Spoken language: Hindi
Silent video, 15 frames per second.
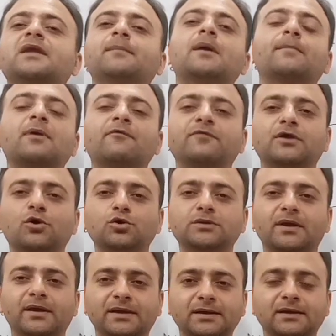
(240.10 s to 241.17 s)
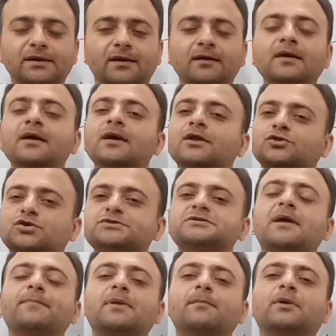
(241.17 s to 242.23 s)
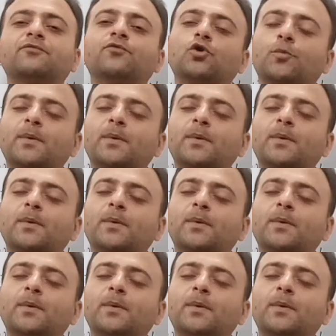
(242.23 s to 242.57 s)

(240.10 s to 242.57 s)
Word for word: किसी ने भी आपका विरोध नहीं किया तो स्टेप नंबर